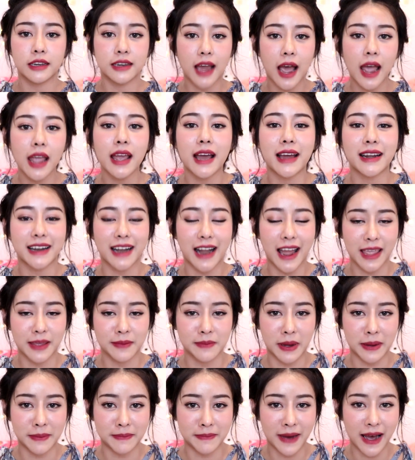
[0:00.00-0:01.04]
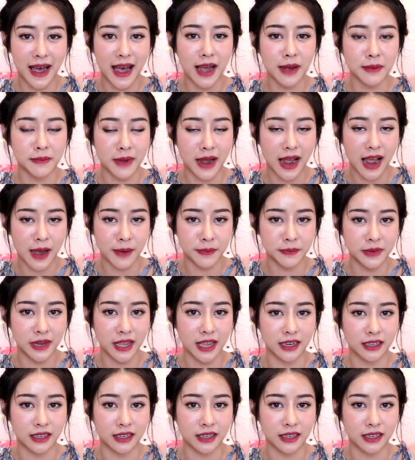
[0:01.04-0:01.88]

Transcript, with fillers: ได้อะไรมาบ้างมาอัปเด